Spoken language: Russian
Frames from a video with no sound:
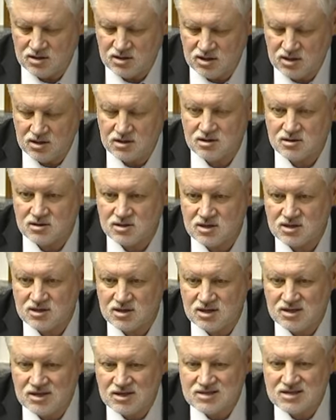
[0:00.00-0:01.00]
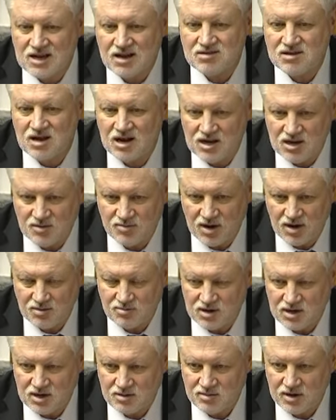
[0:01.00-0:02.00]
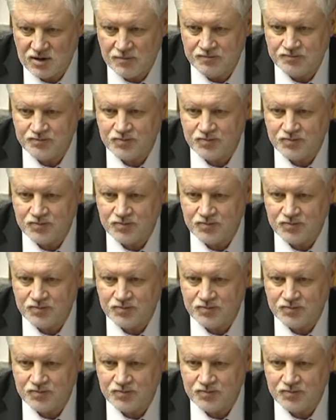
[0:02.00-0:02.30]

и, и национальные проблемы,